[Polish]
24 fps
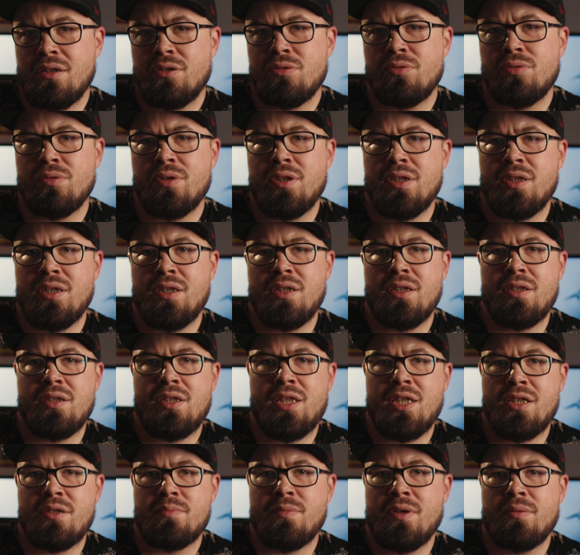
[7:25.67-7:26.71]
który
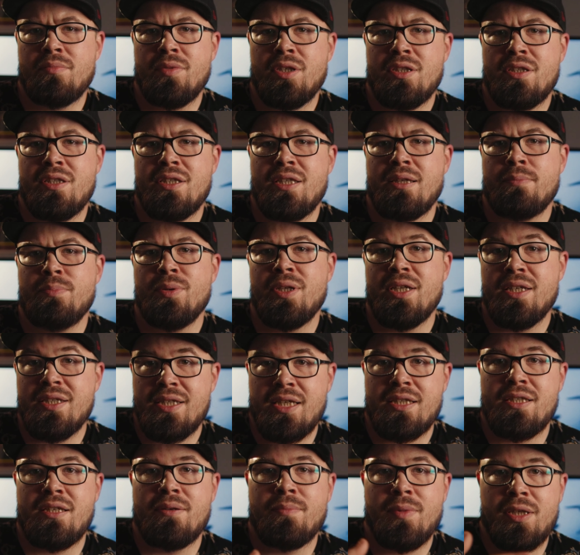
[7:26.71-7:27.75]
też ma mieć
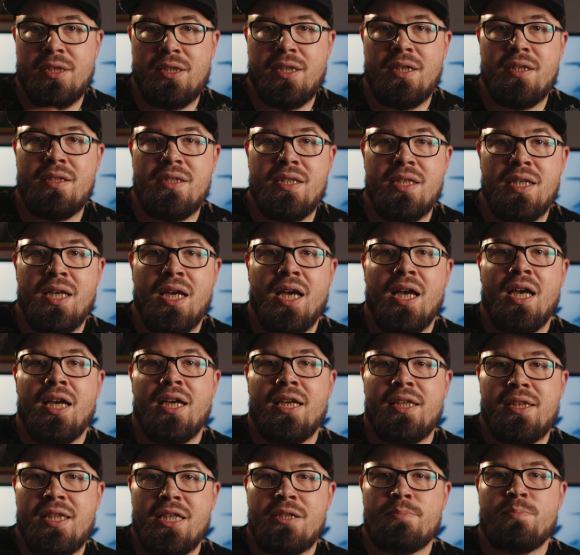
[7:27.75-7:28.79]
stabilizację matrycy
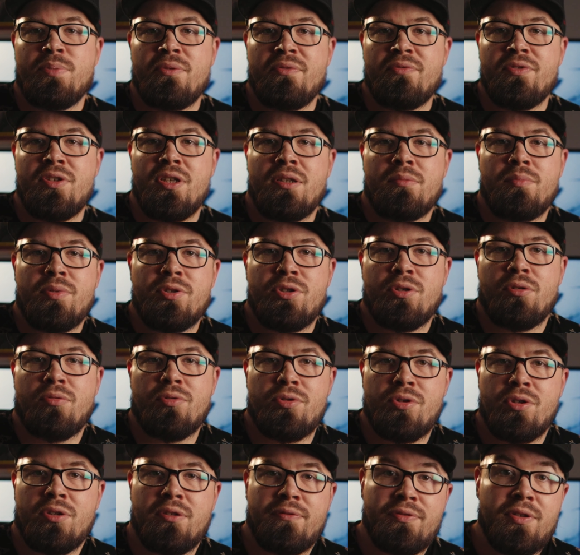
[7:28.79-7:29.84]
i też powinien być
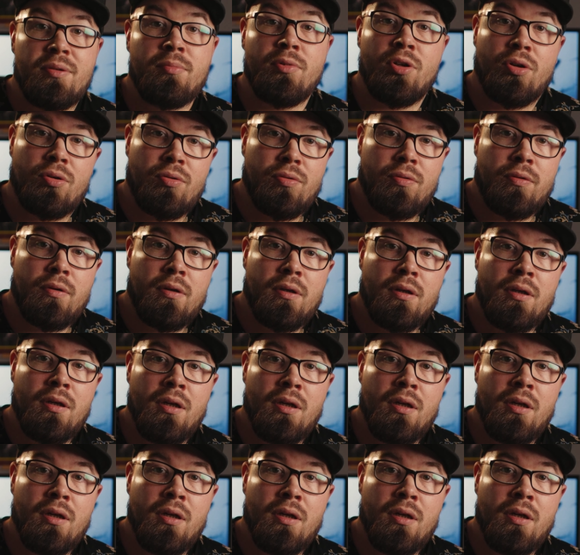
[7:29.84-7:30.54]
ogłoszony w tym roku.